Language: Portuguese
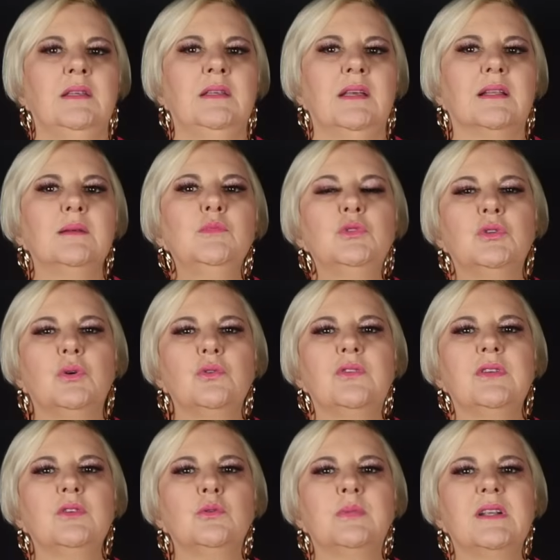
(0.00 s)
e ela
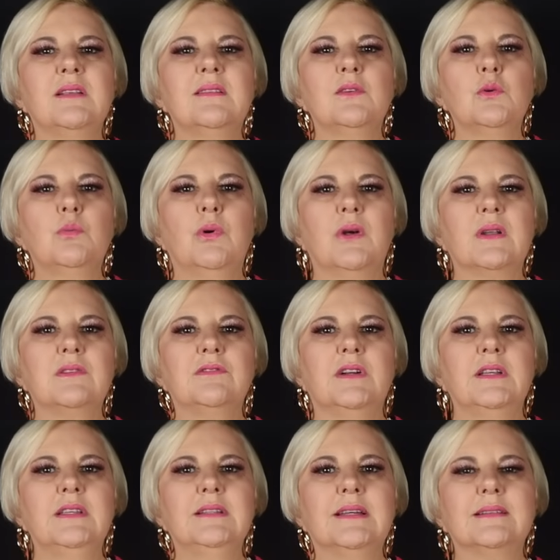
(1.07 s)
mudou-se do Brasil para
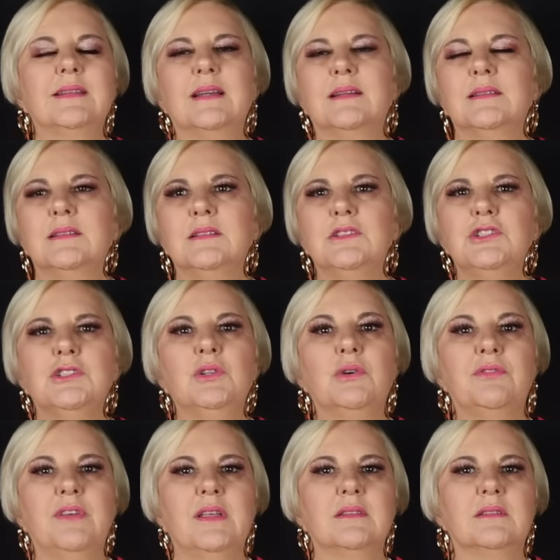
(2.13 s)
Havaí na década de
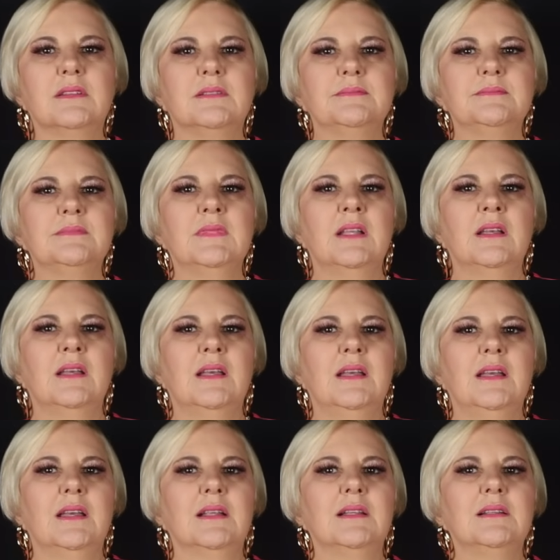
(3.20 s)
90.
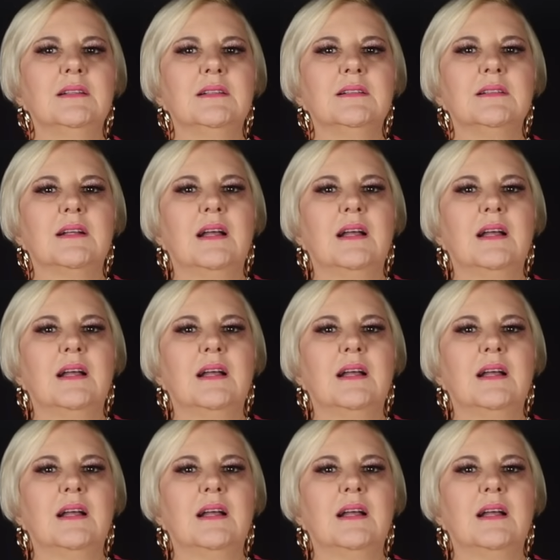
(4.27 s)
Ela